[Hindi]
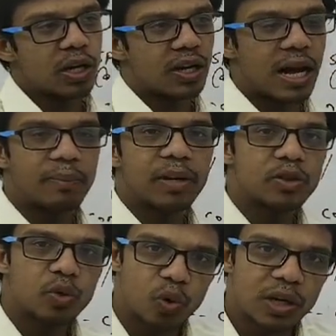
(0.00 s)
राम का
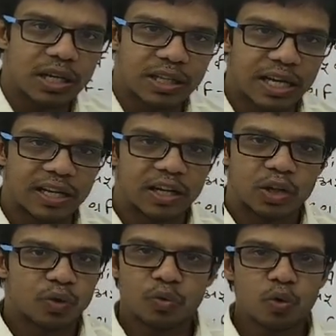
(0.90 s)
जो रोल करता है
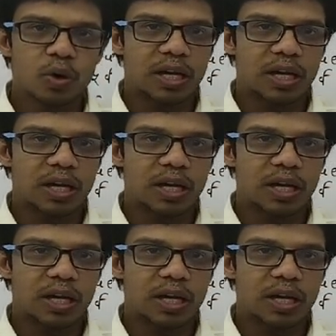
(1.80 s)
तो वो